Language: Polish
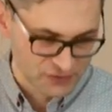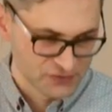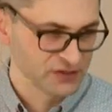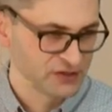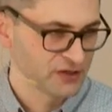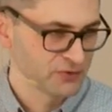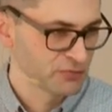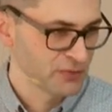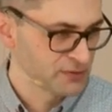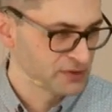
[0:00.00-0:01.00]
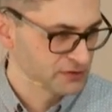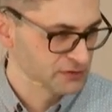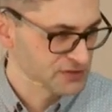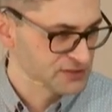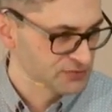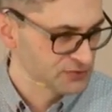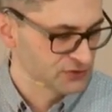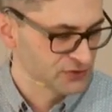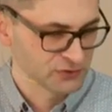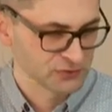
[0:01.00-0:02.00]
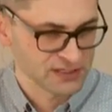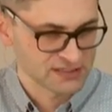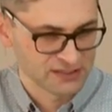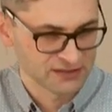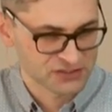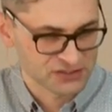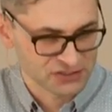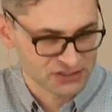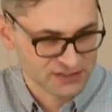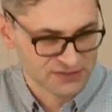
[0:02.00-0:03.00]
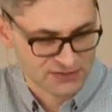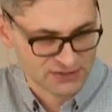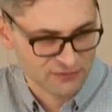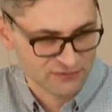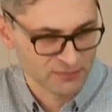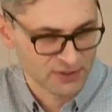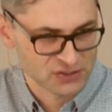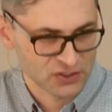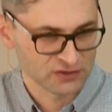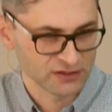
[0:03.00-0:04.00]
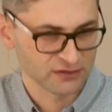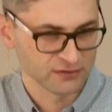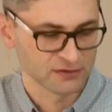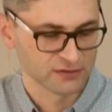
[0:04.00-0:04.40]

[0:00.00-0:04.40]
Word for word: Dzięki temu mamy dostęp do tronu łaski, nasze grzechy zostały wybaczone.